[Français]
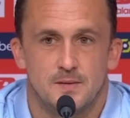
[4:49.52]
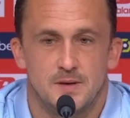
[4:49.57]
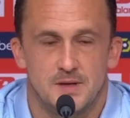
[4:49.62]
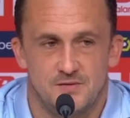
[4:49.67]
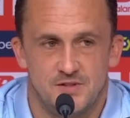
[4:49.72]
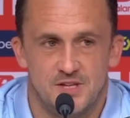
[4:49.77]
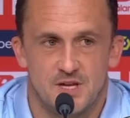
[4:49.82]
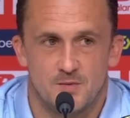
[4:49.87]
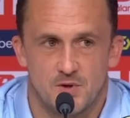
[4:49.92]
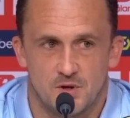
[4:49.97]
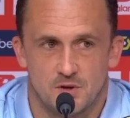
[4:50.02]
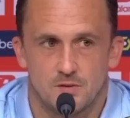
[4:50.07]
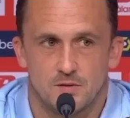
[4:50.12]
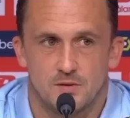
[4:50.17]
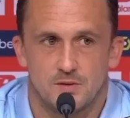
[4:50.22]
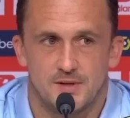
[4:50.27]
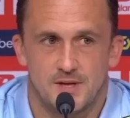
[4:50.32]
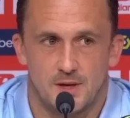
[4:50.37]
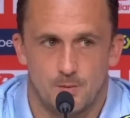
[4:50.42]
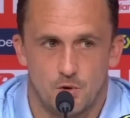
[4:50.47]
Évidemment,
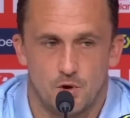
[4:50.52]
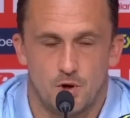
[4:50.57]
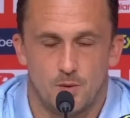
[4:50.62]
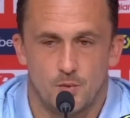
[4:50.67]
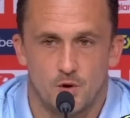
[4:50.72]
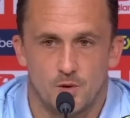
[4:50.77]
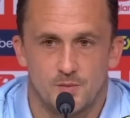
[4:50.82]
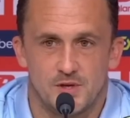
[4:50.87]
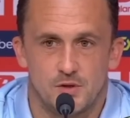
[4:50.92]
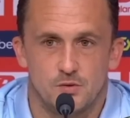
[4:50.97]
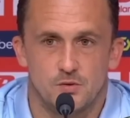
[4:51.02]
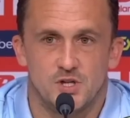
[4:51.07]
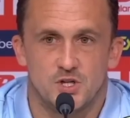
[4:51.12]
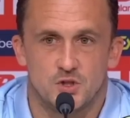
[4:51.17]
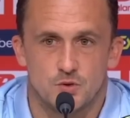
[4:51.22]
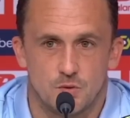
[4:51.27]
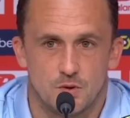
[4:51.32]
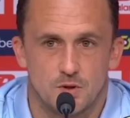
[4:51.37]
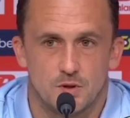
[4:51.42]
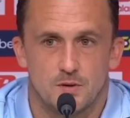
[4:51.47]
d'abord en premier lieu les
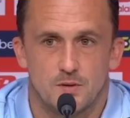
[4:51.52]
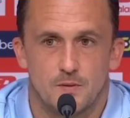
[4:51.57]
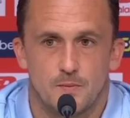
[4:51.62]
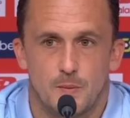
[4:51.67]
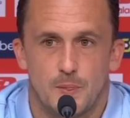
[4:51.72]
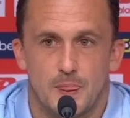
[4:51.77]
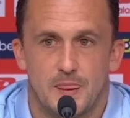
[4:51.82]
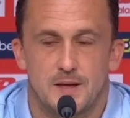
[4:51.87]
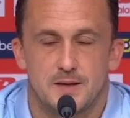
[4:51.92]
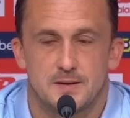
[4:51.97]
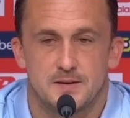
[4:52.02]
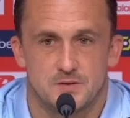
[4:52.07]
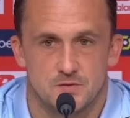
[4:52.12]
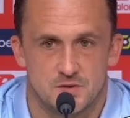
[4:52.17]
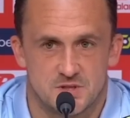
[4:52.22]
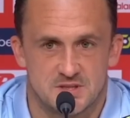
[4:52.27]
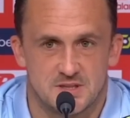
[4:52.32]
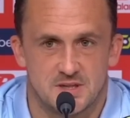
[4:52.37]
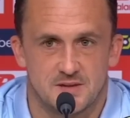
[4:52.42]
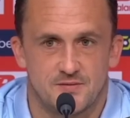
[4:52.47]
joueurs,
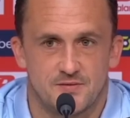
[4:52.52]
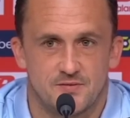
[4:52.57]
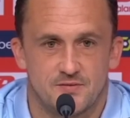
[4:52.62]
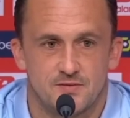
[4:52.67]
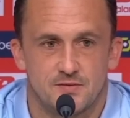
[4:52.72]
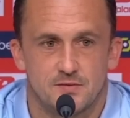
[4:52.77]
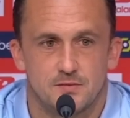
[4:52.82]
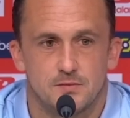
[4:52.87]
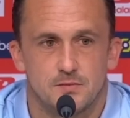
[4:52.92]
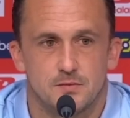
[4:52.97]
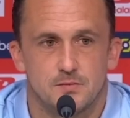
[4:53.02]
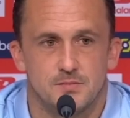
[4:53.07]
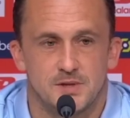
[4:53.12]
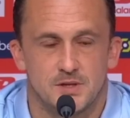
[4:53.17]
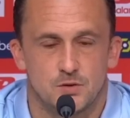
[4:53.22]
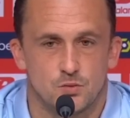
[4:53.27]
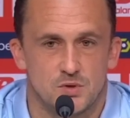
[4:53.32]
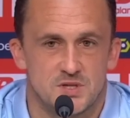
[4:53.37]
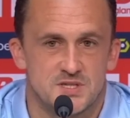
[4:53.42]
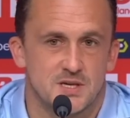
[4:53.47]
le staff,
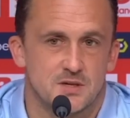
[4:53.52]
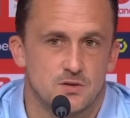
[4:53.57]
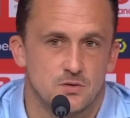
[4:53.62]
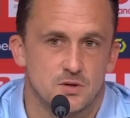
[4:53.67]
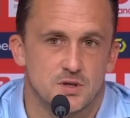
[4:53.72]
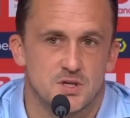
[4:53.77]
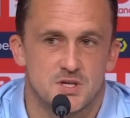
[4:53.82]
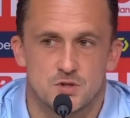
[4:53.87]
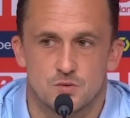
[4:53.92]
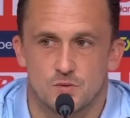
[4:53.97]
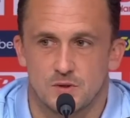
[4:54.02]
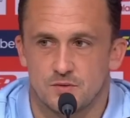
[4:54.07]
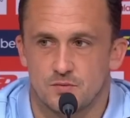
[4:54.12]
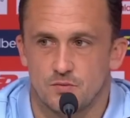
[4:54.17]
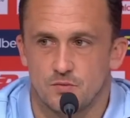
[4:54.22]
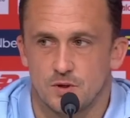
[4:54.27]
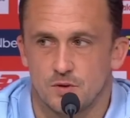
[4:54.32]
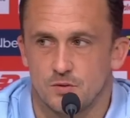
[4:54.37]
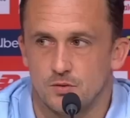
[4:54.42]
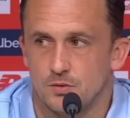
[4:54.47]
et tous les acteurs qui souhaitent
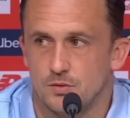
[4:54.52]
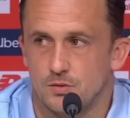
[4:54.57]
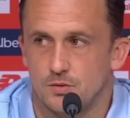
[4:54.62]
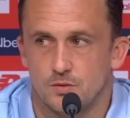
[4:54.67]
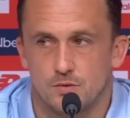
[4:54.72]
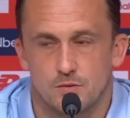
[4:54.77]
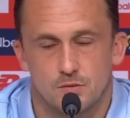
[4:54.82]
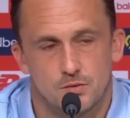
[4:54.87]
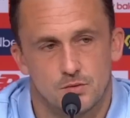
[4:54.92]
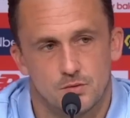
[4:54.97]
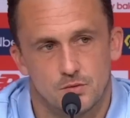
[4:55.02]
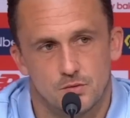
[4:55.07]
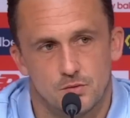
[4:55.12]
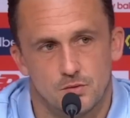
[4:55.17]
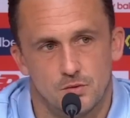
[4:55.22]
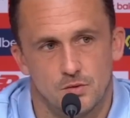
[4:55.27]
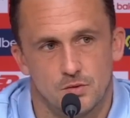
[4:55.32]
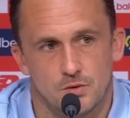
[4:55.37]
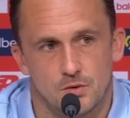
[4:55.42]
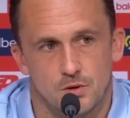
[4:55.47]
voir le,
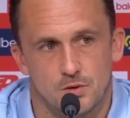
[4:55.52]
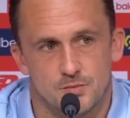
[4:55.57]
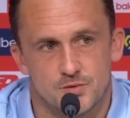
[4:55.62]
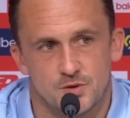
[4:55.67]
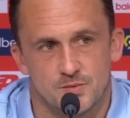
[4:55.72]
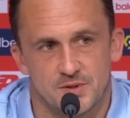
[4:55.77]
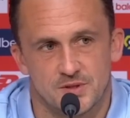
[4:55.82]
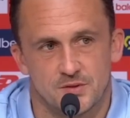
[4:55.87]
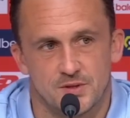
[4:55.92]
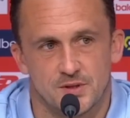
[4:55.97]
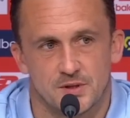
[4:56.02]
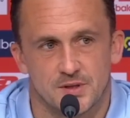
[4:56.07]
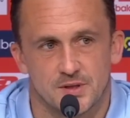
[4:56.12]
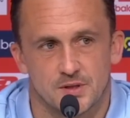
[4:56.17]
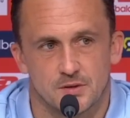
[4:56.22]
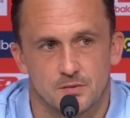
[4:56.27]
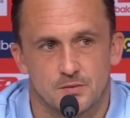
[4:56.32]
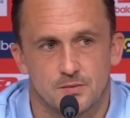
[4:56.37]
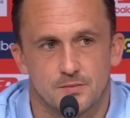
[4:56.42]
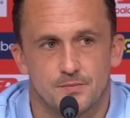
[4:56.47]
club se maintenir en
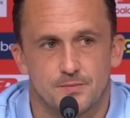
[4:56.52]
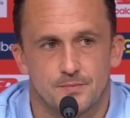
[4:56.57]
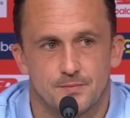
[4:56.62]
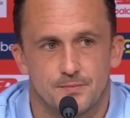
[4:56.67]
Ligue 1.